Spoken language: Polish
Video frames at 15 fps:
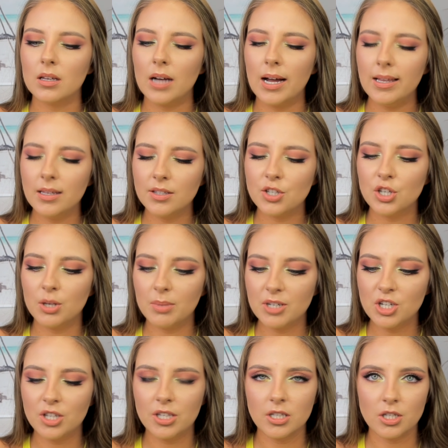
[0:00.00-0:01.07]
ale trzeba
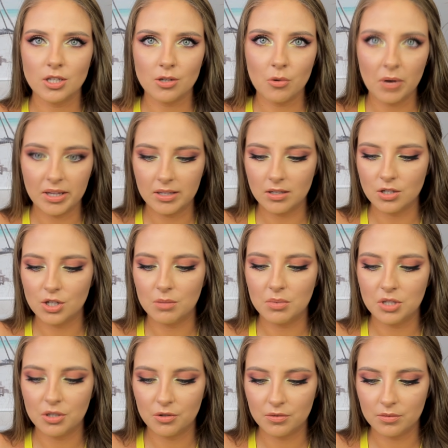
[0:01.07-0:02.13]
czytać składy,
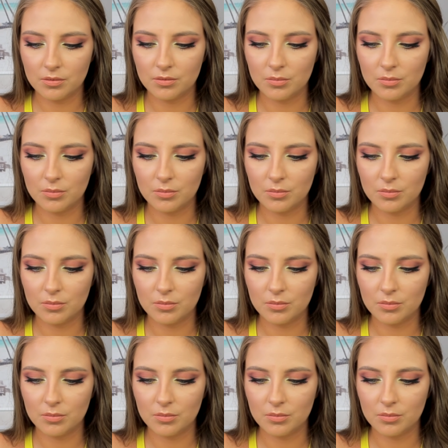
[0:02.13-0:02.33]
żeby się